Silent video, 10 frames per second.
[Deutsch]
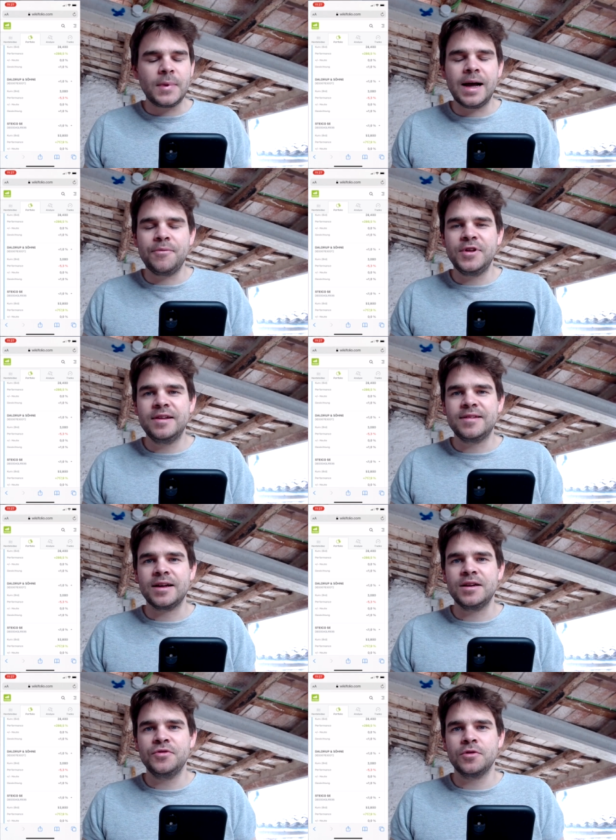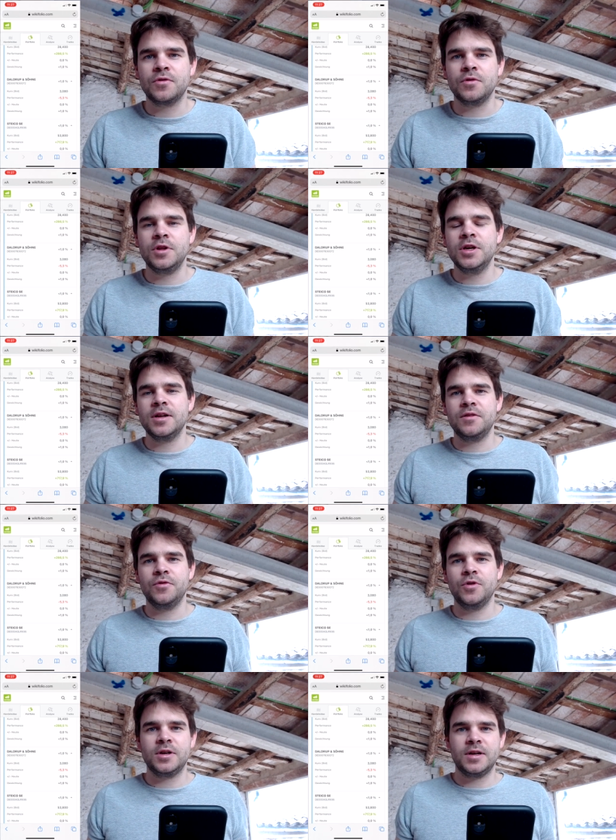haben viele Sachen nicht funktioniert. Also sie
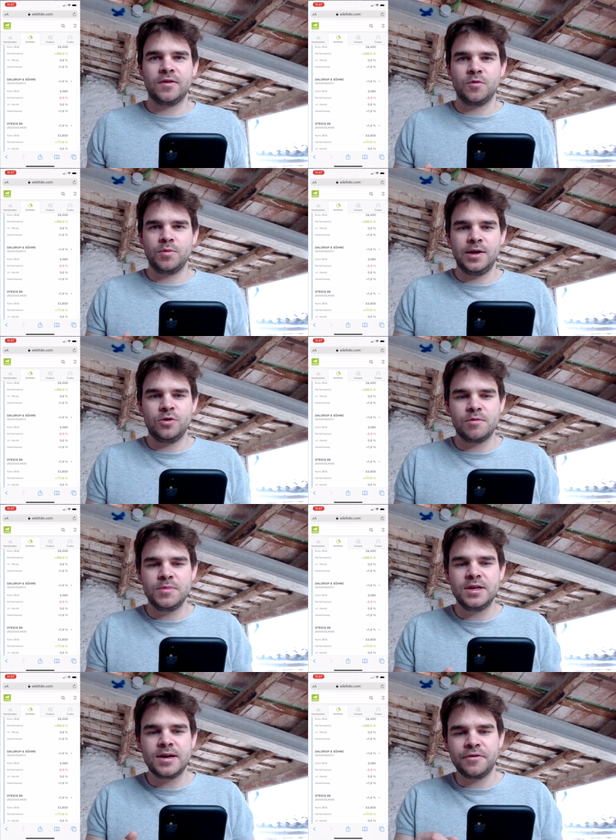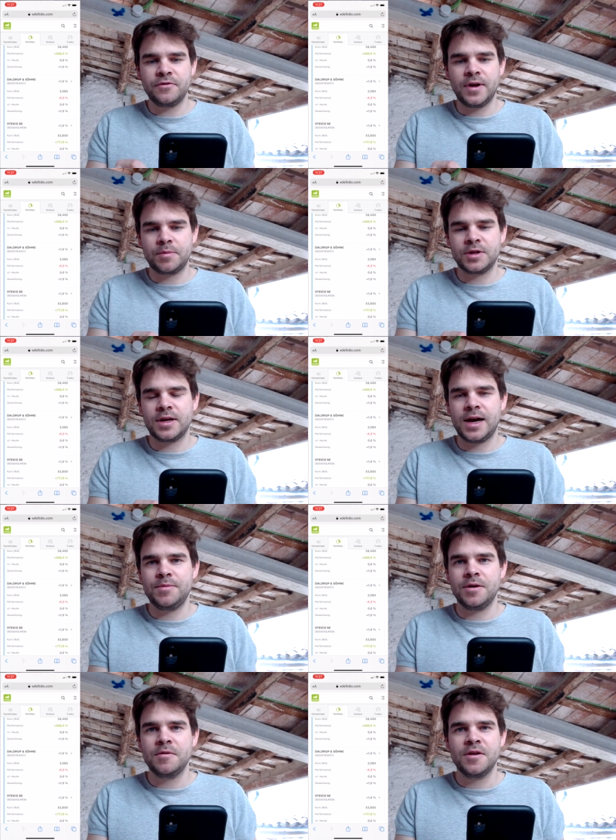wollten dann zum
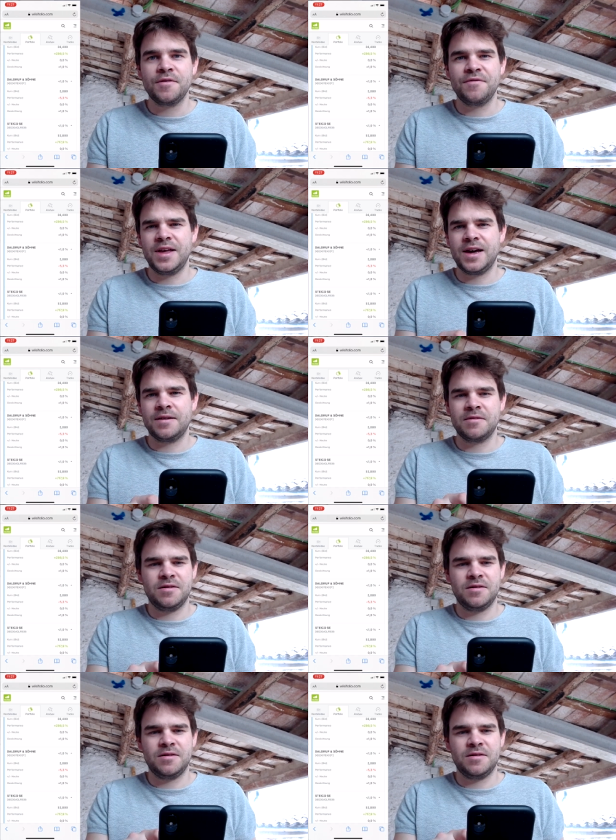Geothermie-Kraftwerkbetreiber werden.